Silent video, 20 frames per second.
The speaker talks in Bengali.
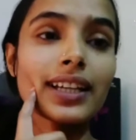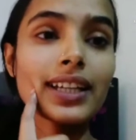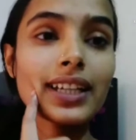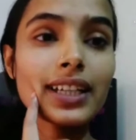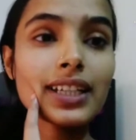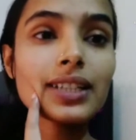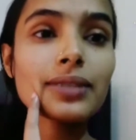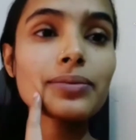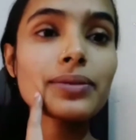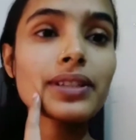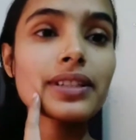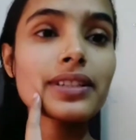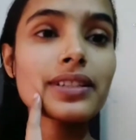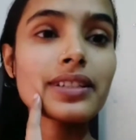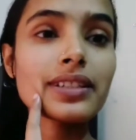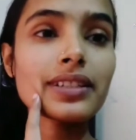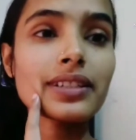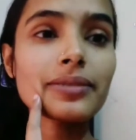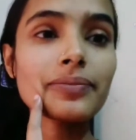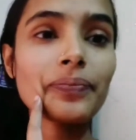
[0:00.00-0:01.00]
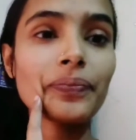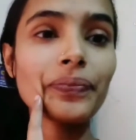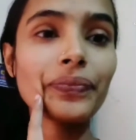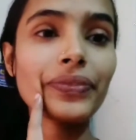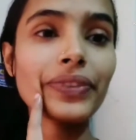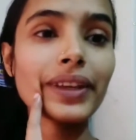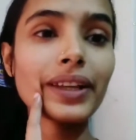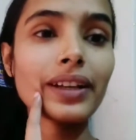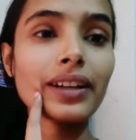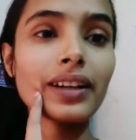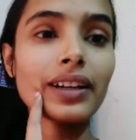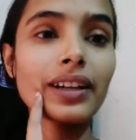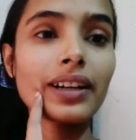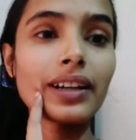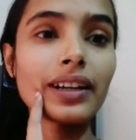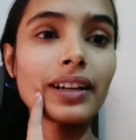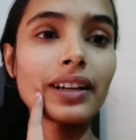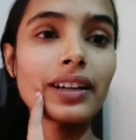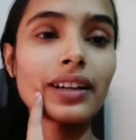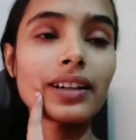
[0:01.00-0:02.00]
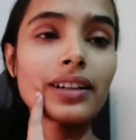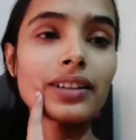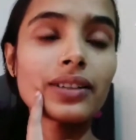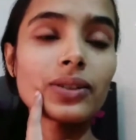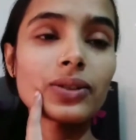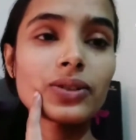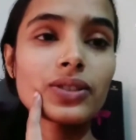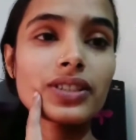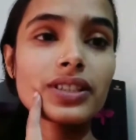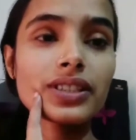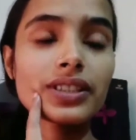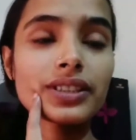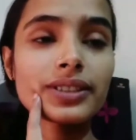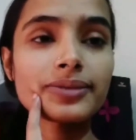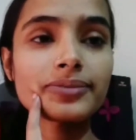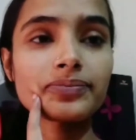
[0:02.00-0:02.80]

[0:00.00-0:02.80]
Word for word: কেটে ফেলছি আর হচ্ছে